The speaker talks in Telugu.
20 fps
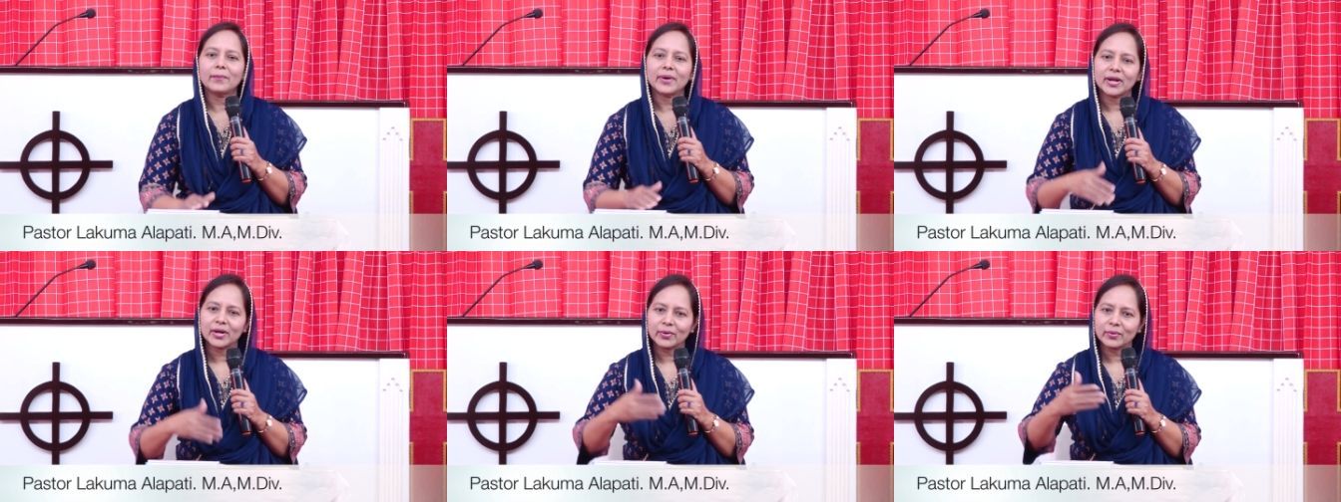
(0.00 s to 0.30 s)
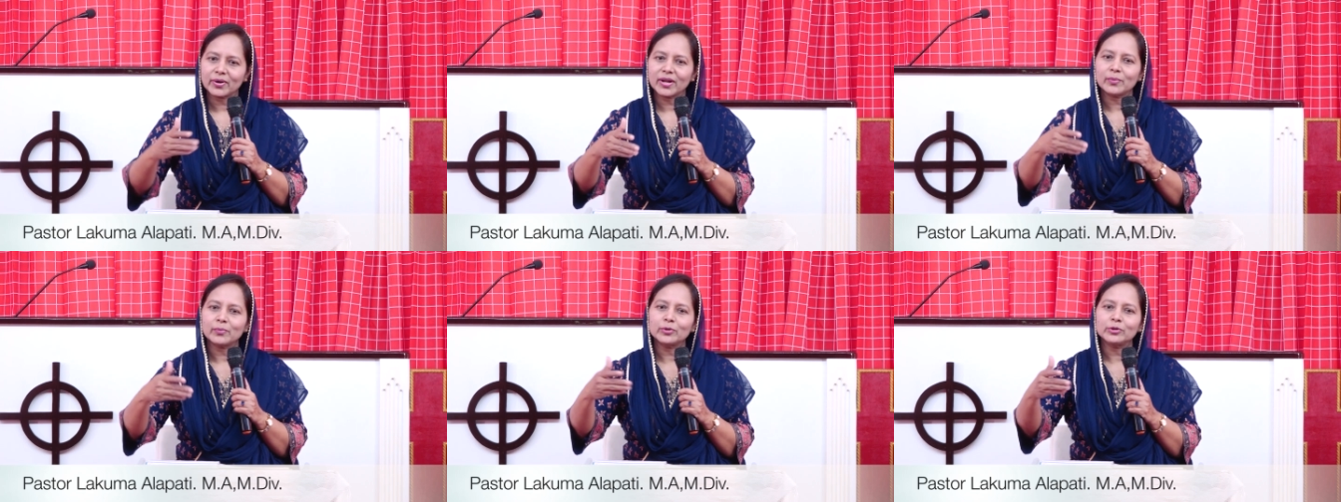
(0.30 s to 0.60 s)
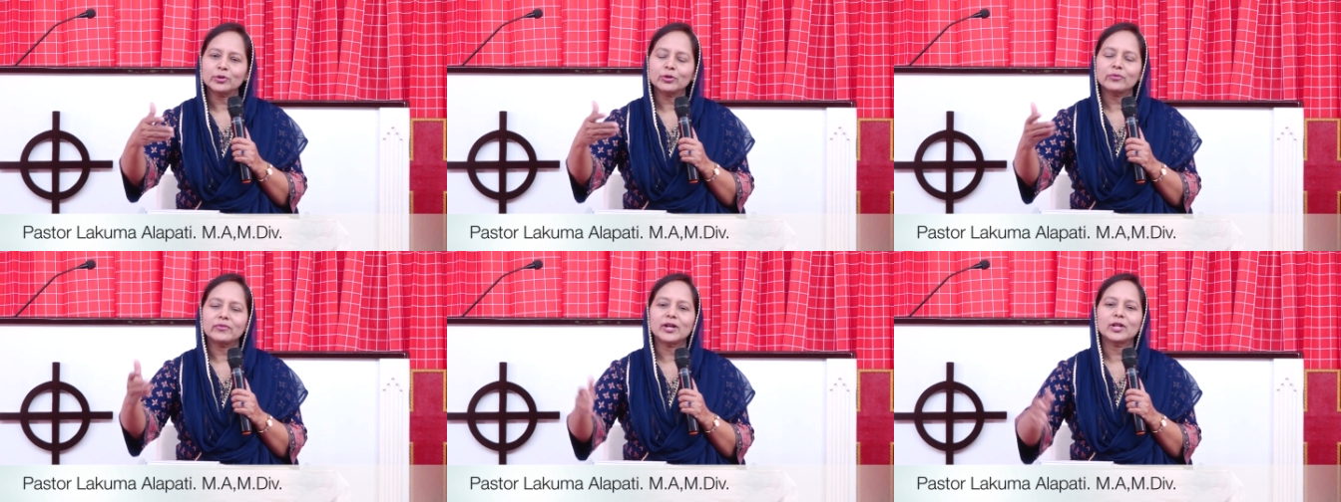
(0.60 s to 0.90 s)
మనం కూడా
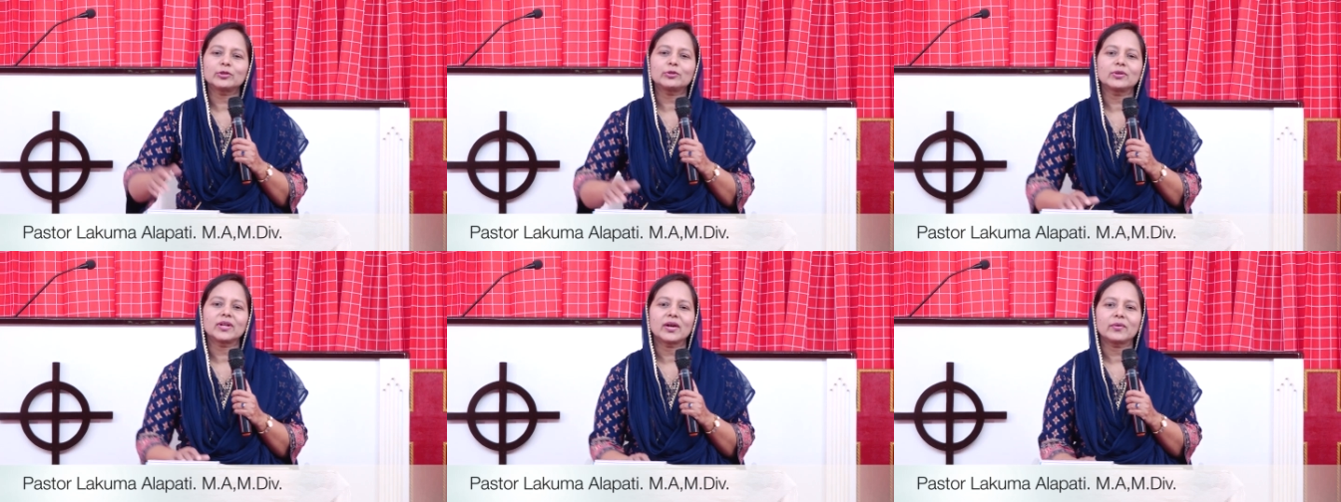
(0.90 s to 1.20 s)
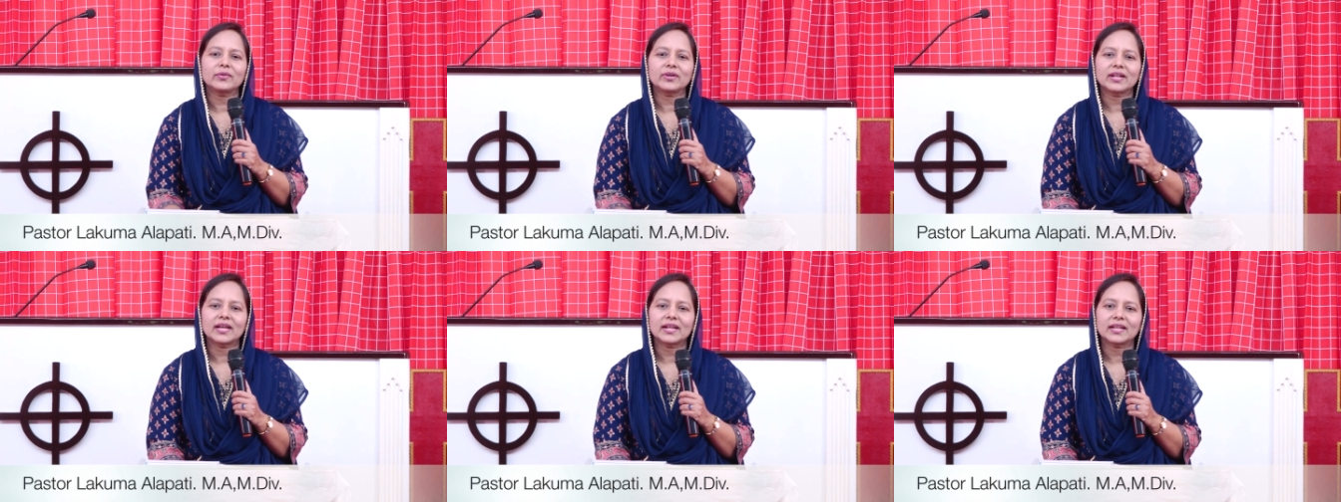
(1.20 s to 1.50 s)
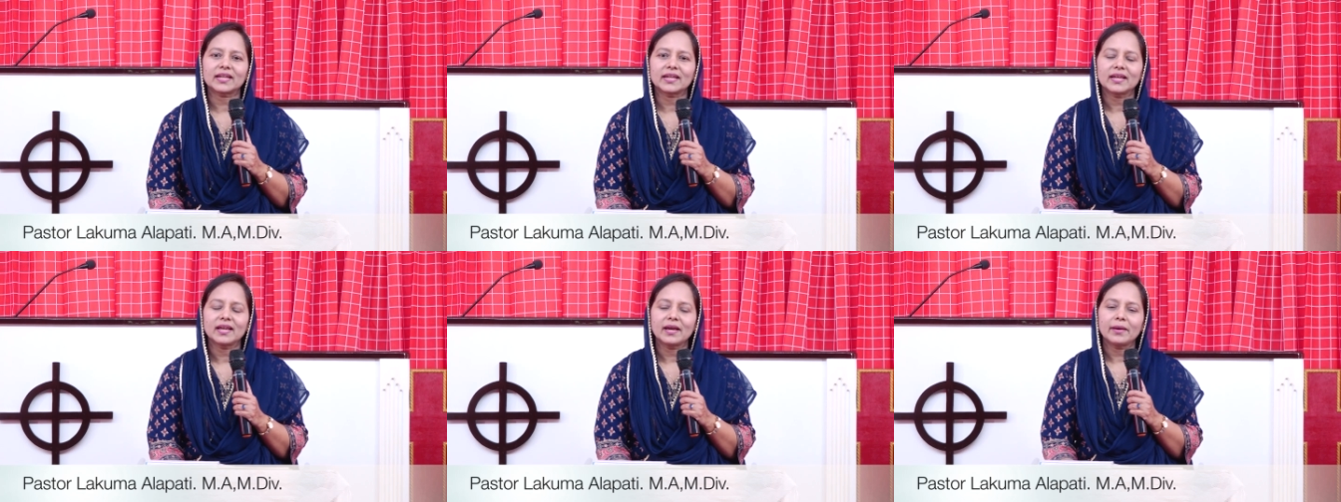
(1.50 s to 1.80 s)
ముందుకు వెళుతూనే
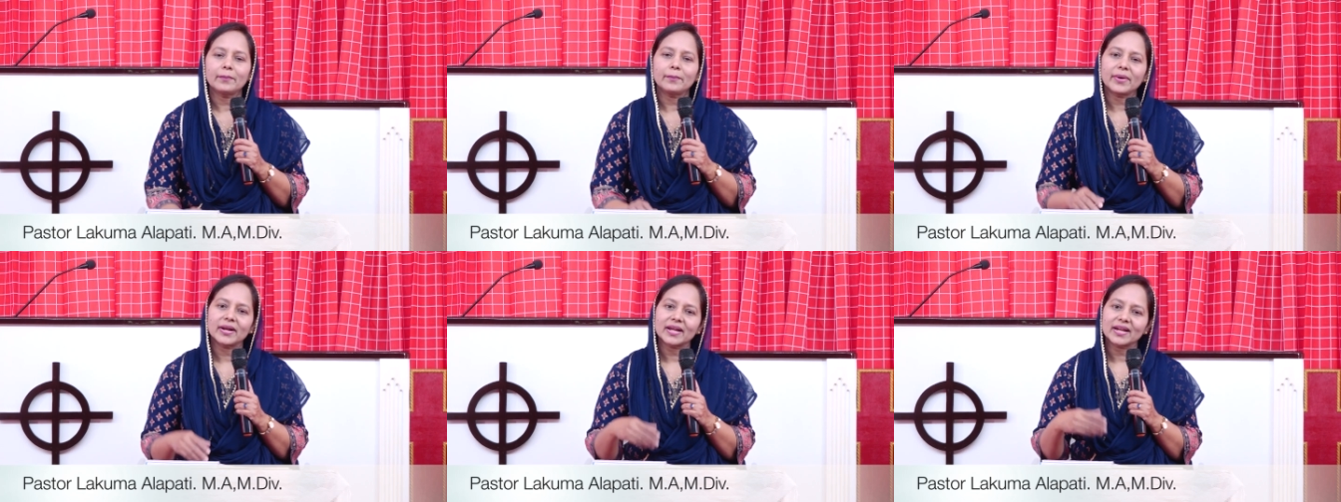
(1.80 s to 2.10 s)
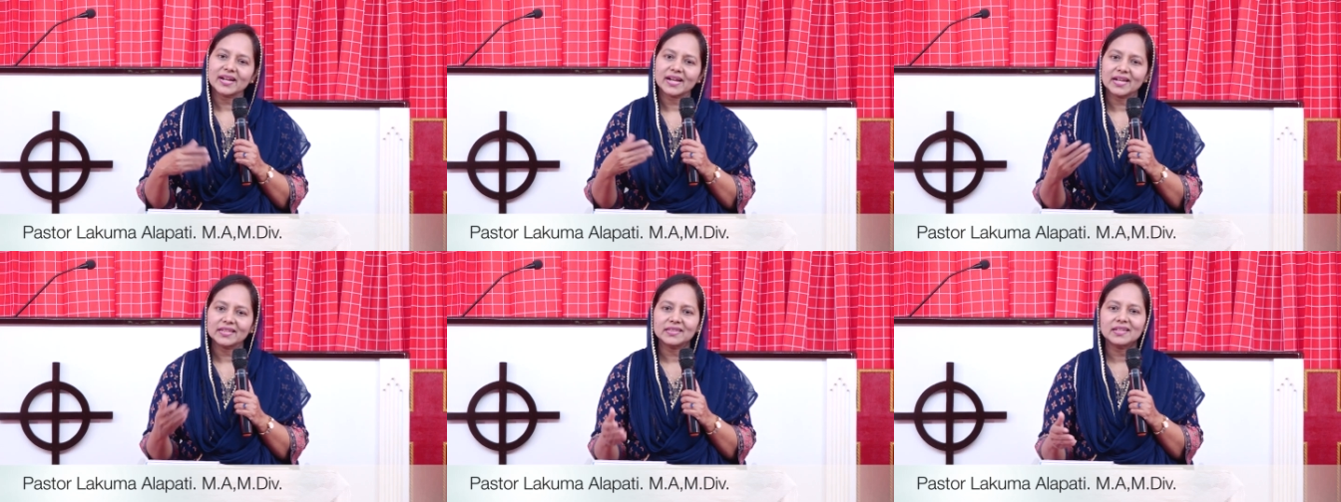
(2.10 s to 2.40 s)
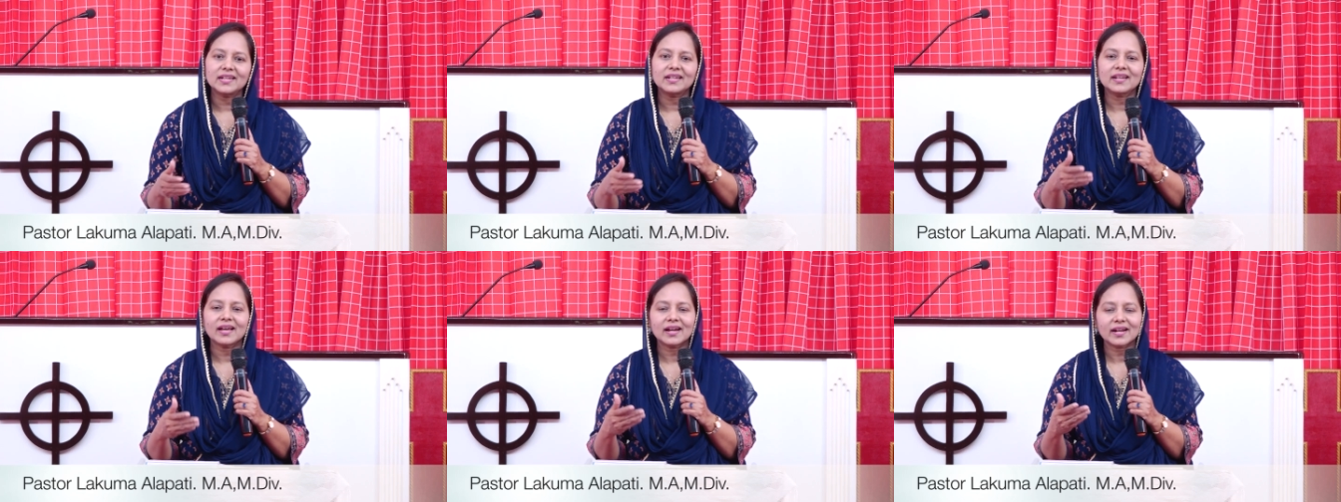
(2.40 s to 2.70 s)
ఉండాలి మనం
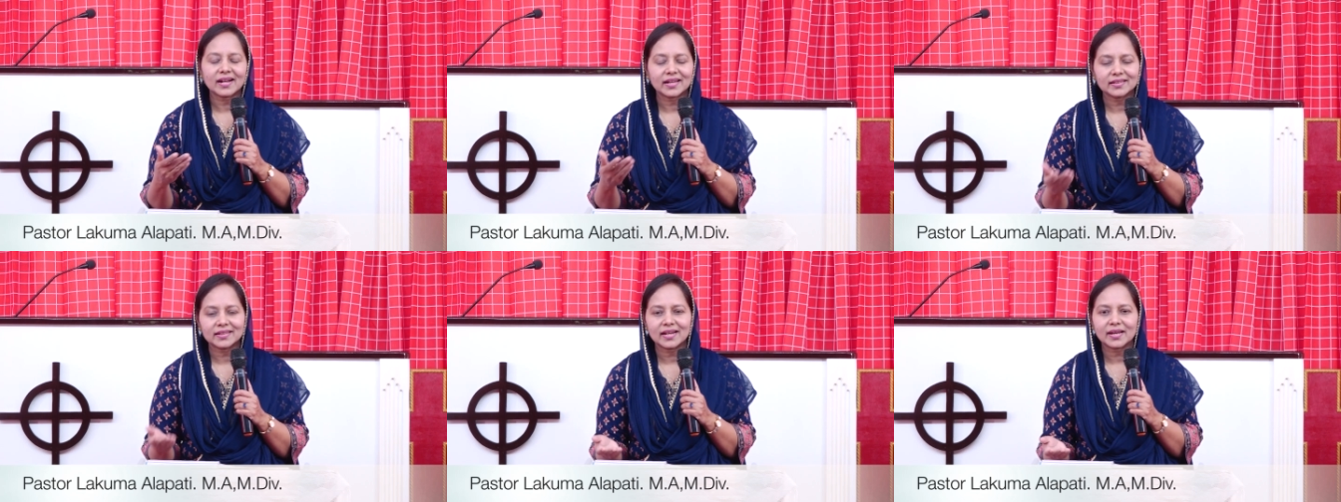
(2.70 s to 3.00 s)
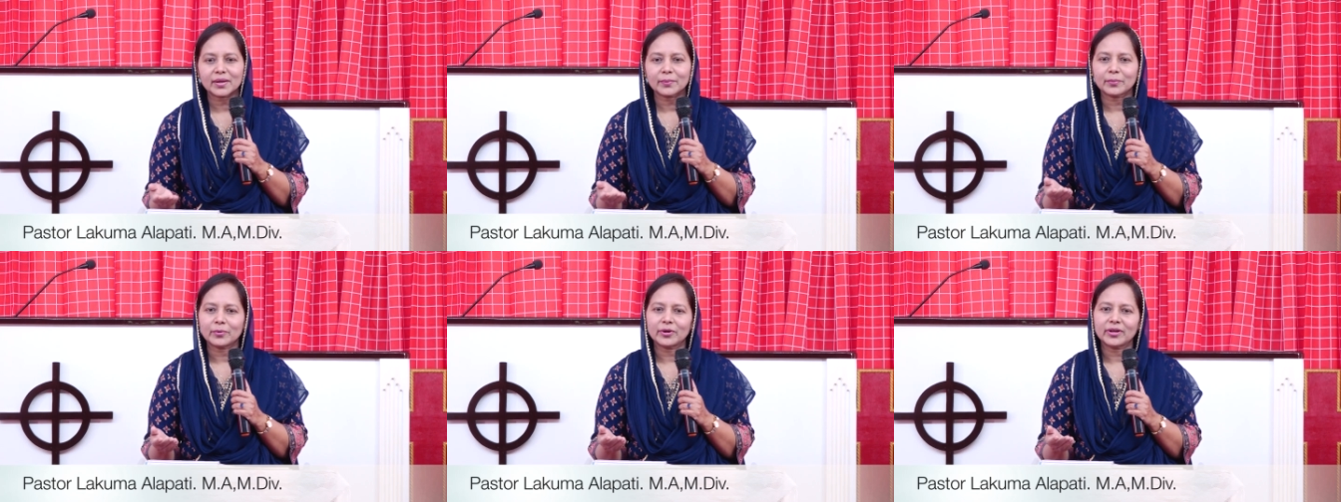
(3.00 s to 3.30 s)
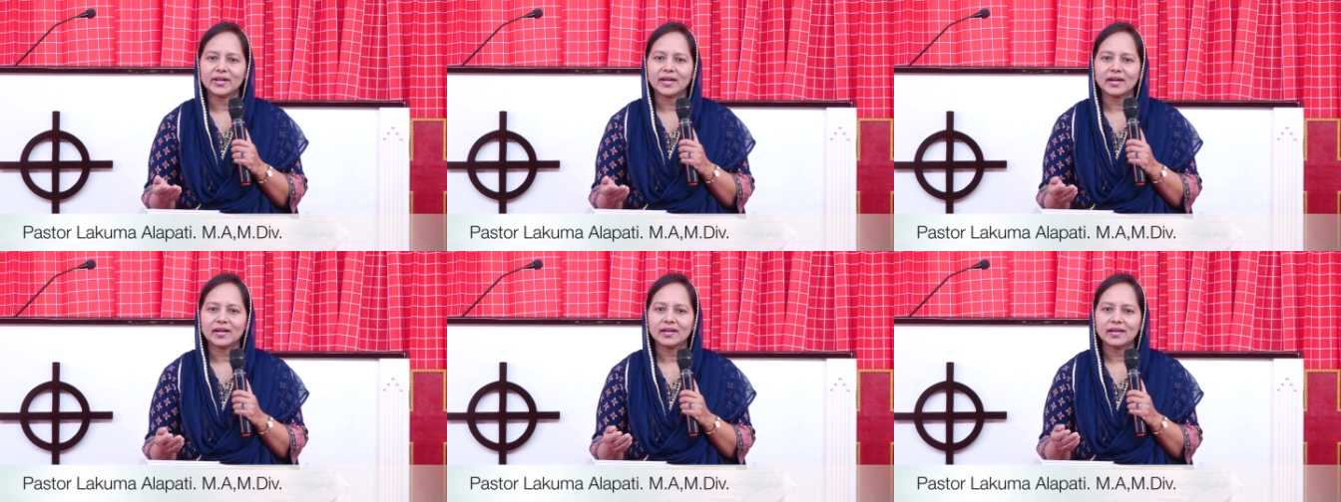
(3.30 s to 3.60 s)
కదిలినా
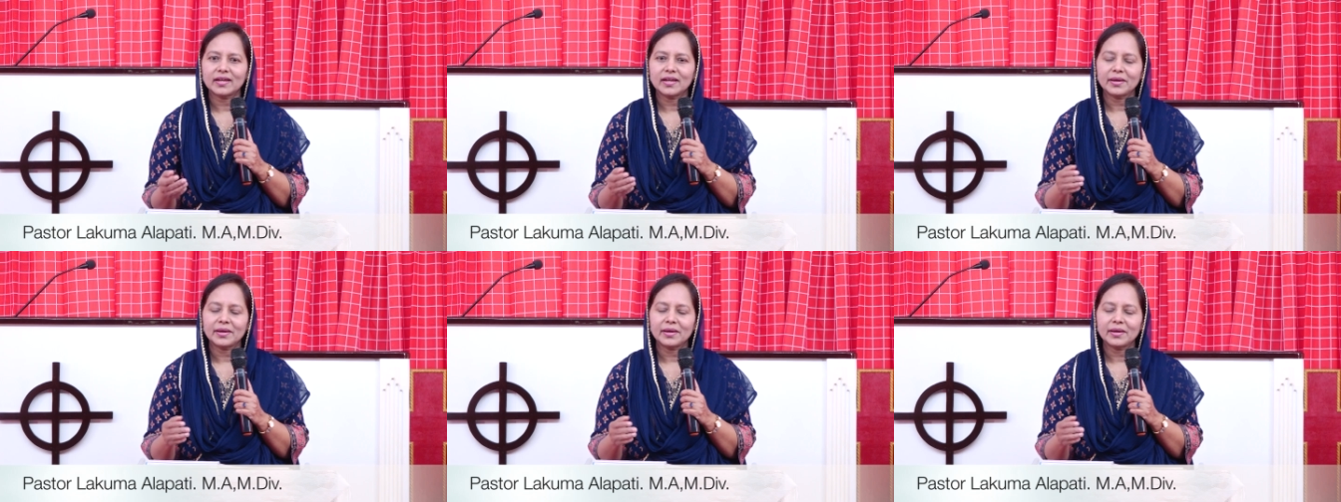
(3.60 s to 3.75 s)
కదలకపోయినా